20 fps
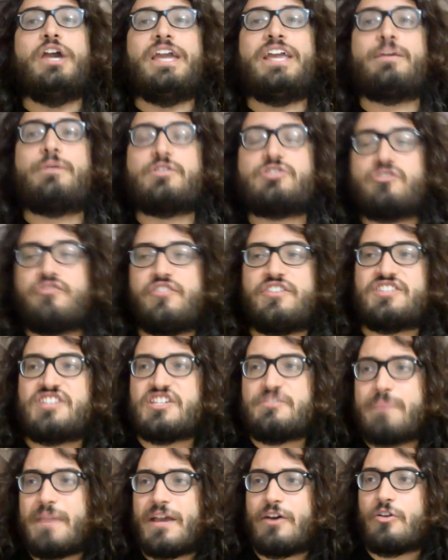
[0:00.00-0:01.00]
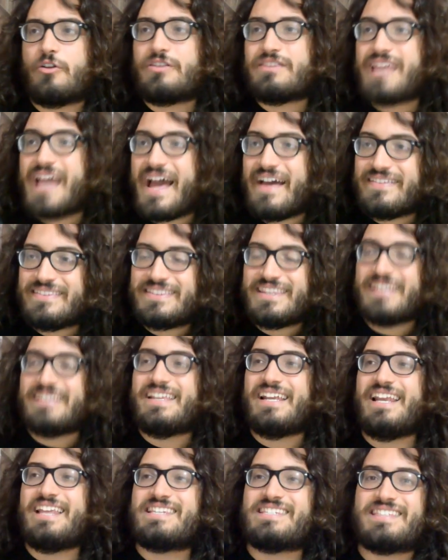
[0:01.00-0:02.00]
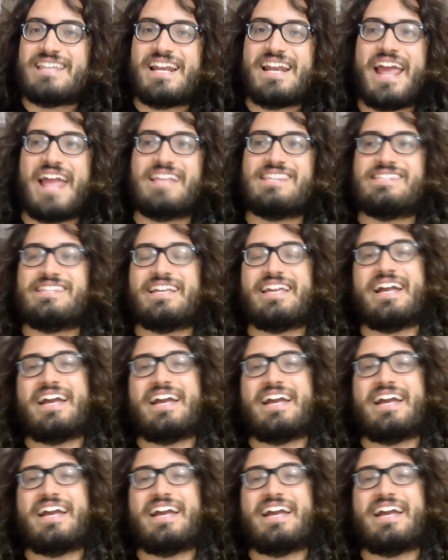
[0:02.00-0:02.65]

in questo film si spiegano tante delle stranezze